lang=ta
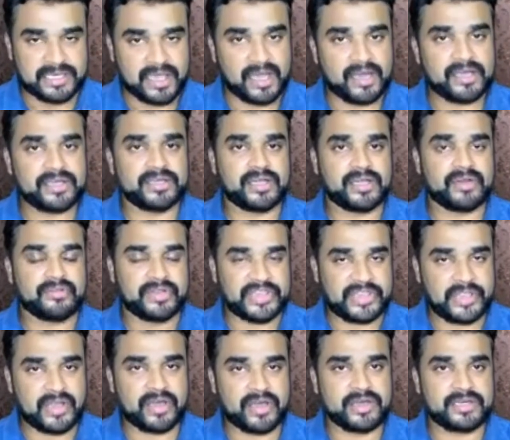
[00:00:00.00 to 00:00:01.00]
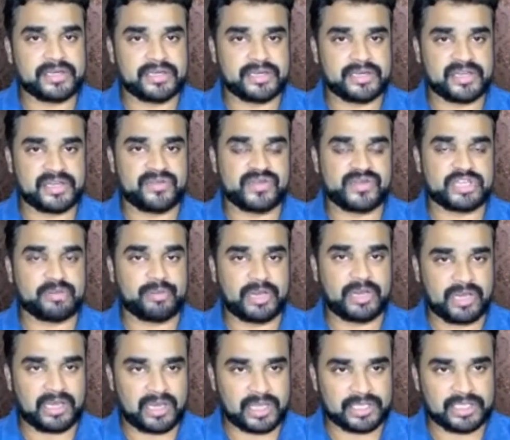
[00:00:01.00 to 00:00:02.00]
யார் அவன் யார் என்ன
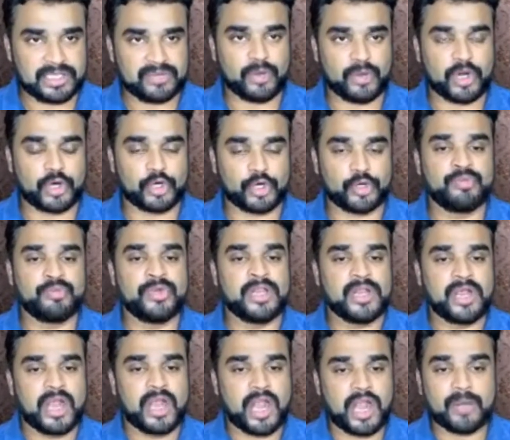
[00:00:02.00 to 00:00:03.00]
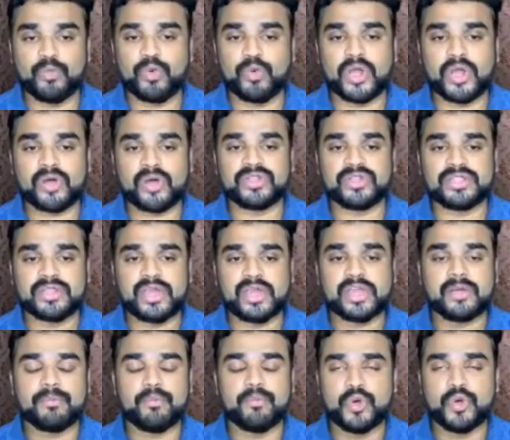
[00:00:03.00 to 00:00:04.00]
விஷயம் எல்லாத்தையும் வாங்கணும் அண்ட் மூணாவது
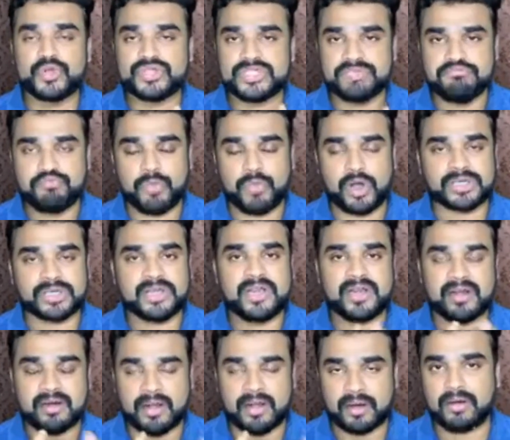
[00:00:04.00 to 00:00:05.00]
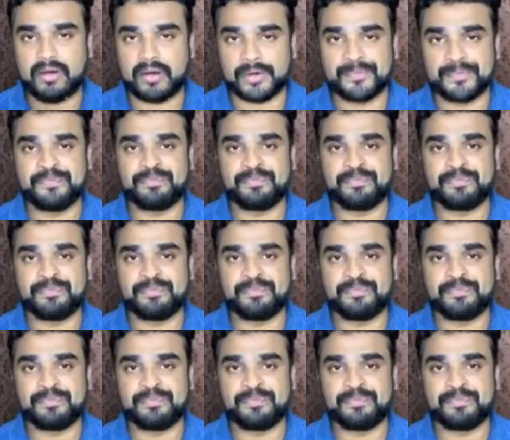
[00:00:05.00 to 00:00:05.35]
இதுதாங்க மோஸ்ட் இம்பார்ட்டண்ட் ரெக்கார்ட்